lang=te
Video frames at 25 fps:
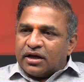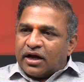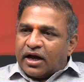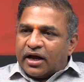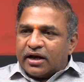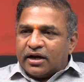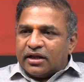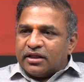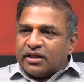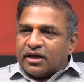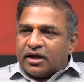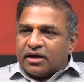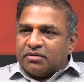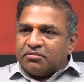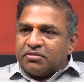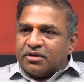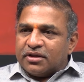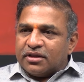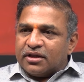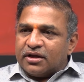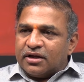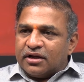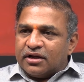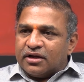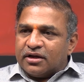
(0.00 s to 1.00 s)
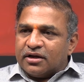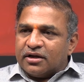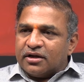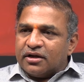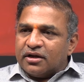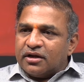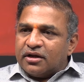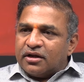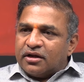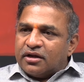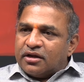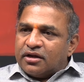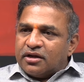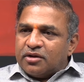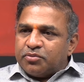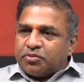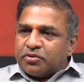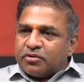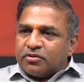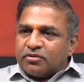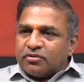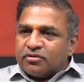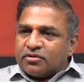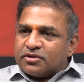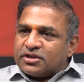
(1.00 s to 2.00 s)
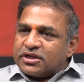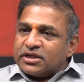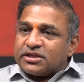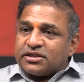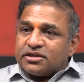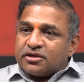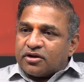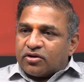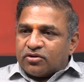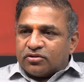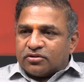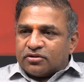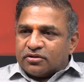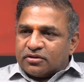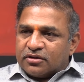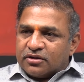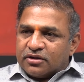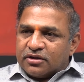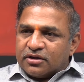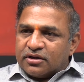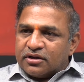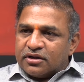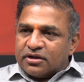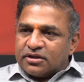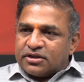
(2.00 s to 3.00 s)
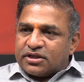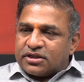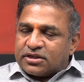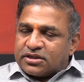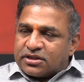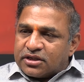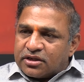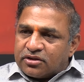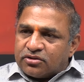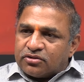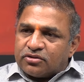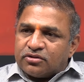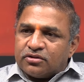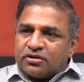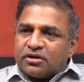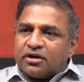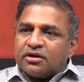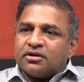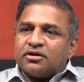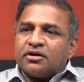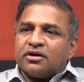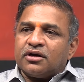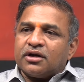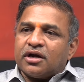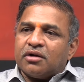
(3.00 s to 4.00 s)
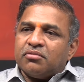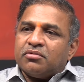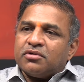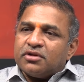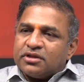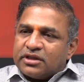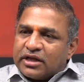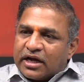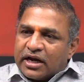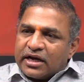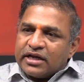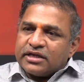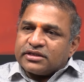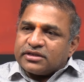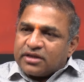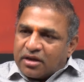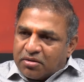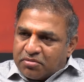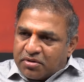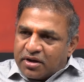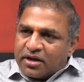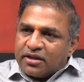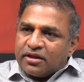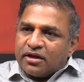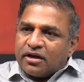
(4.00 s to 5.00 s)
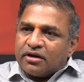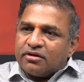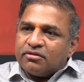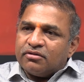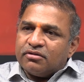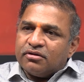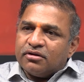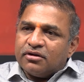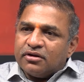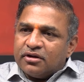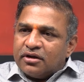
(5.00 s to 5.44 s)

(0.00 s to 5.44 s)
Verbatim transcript: అనే దాని మీద ఇప్పుడు చర్చ జరుగుతుంది చర్చ జరుగుతున్నటువంటి క్రమంలో దానికి సమాధానం